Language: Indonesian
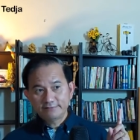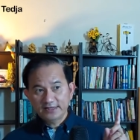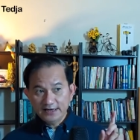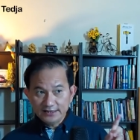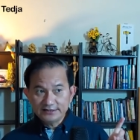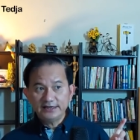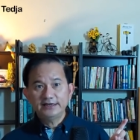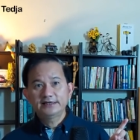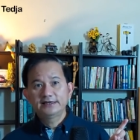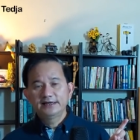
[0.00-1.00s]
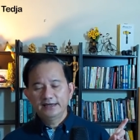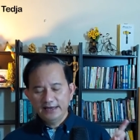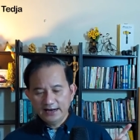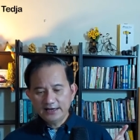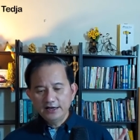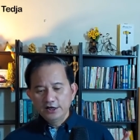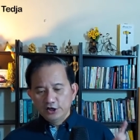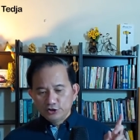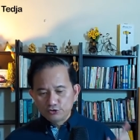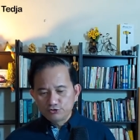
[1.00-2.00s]
Anda lihat di sini ya kan?
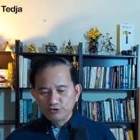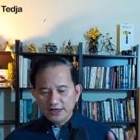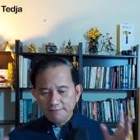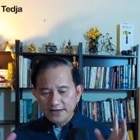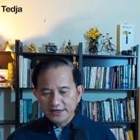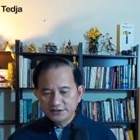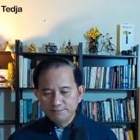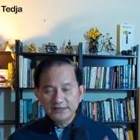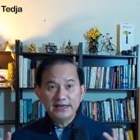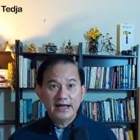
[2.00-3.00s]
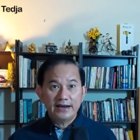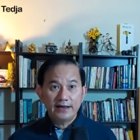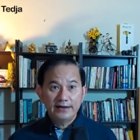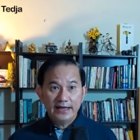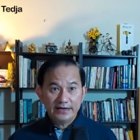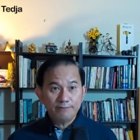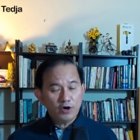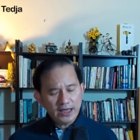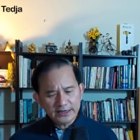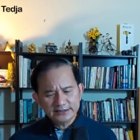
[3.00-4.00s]
Susunan manajemen da dari
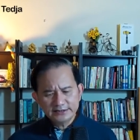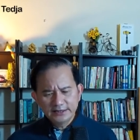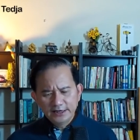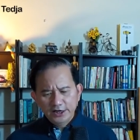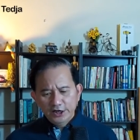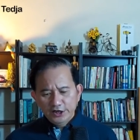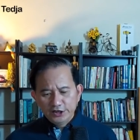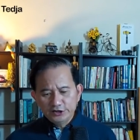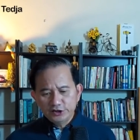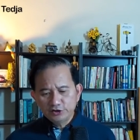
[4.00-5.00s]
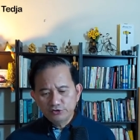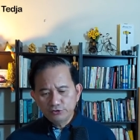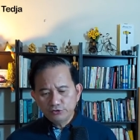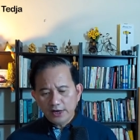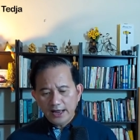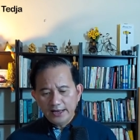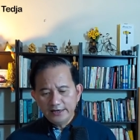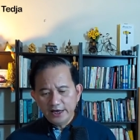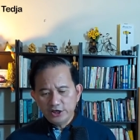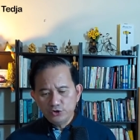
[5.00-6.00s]
Polaris. Di situ
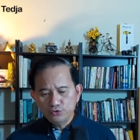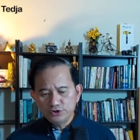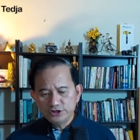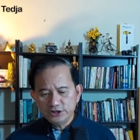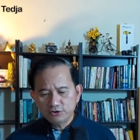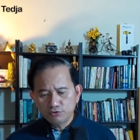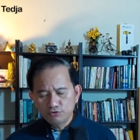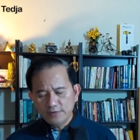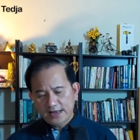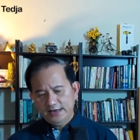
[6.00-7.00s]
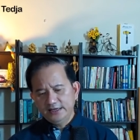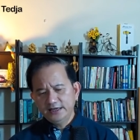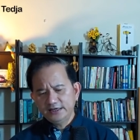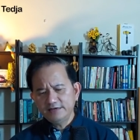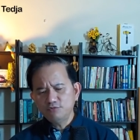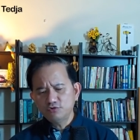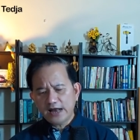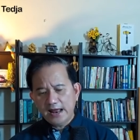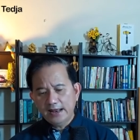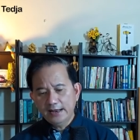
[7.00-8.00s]
ada Yuji Kuma, ya
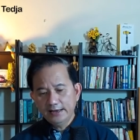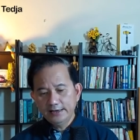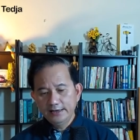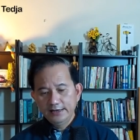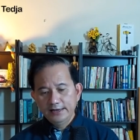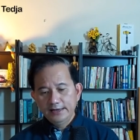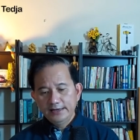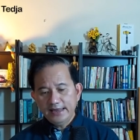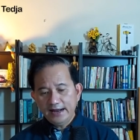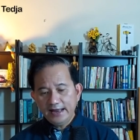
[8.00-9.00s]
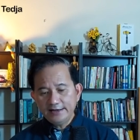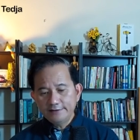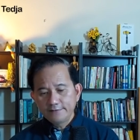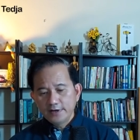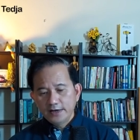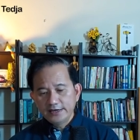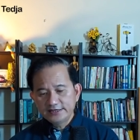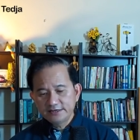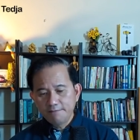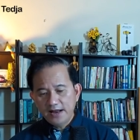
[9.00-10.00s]
Kimura, ya kan?
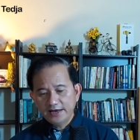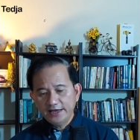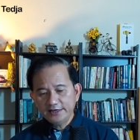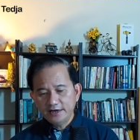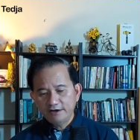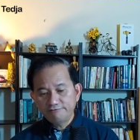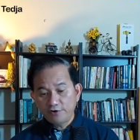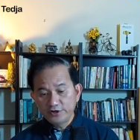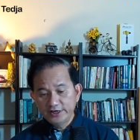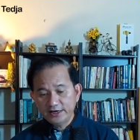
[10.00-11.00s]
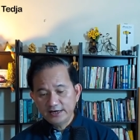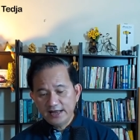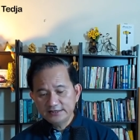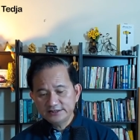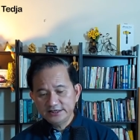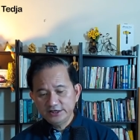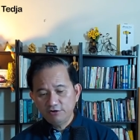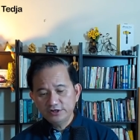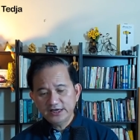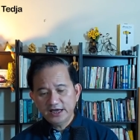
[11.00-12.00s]
Sebagai uh, founder dan
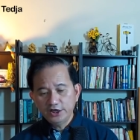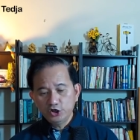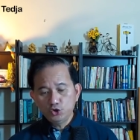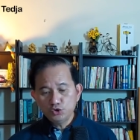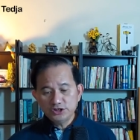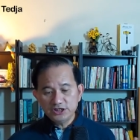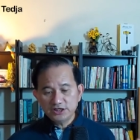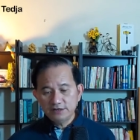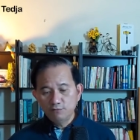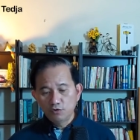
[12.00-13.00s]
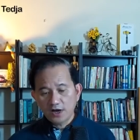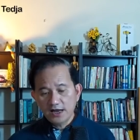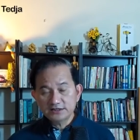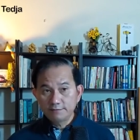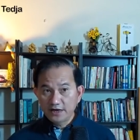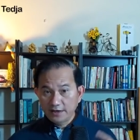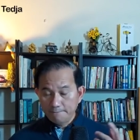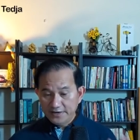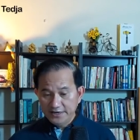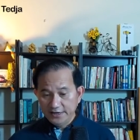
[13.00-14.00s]
CEO-nya, Yuji Kimura sebagai
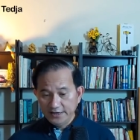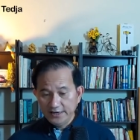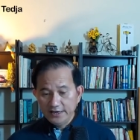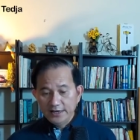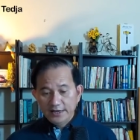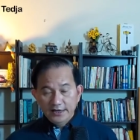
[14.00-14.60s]
pendiri